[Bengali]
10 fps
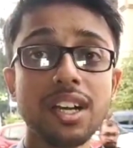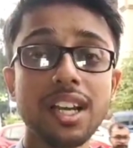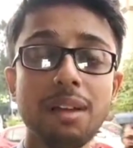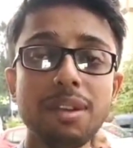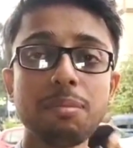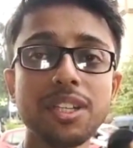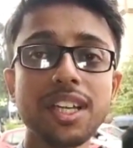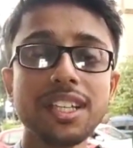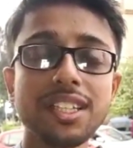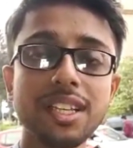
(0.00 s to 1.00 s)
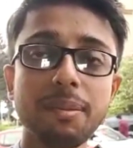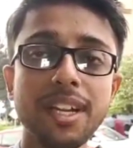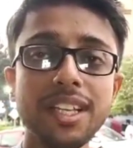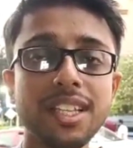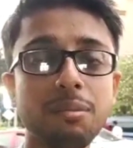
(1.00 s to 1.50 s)
ক্লাবের পতাকা দিতে
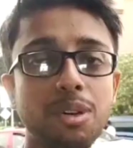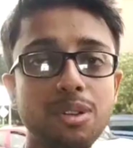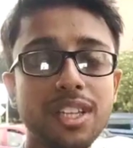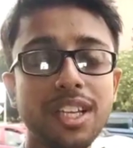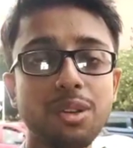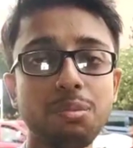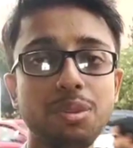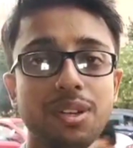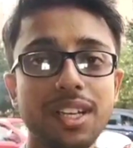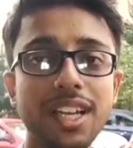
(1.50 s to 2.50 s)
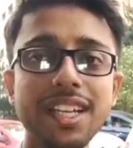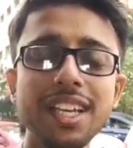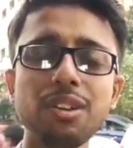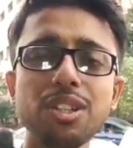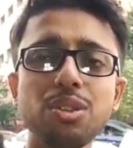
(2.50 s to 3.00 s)
পারেননি তার মরদেহের ওপর এটাই
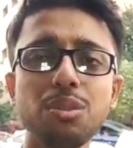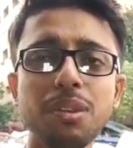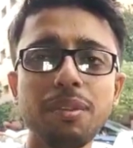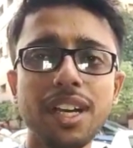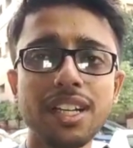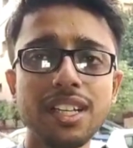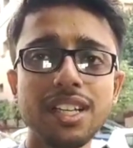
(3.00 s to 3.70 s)
হয়তো অভিমান